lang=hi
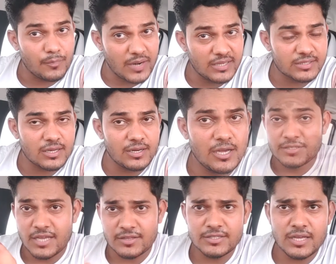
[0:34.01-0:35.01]
प्रेस करिए
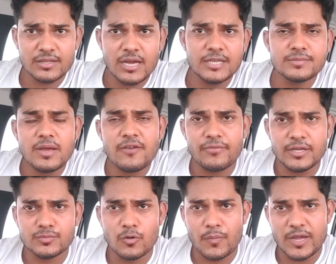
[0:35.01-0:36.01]
साथ ही साथ गाइज मैं
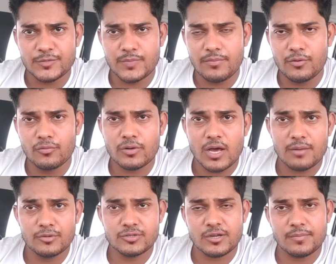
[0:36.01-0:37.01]
फेसबुक पेज पे भी हूँ कार
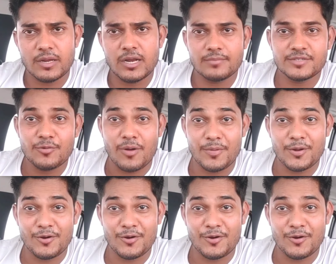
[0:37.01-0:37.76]
म्यूजिक अप के नाम से वहाँ पे